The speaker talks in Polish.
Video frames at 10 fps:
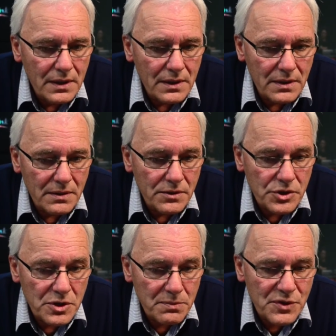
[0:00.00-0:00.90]
E,
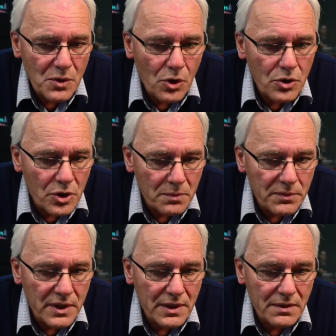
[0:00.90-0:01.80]
szyby są
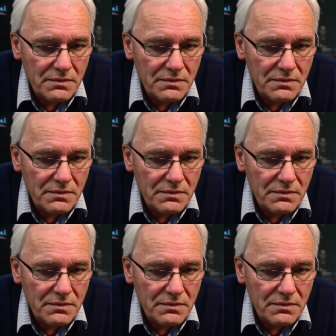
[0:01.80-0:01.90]
ogromne.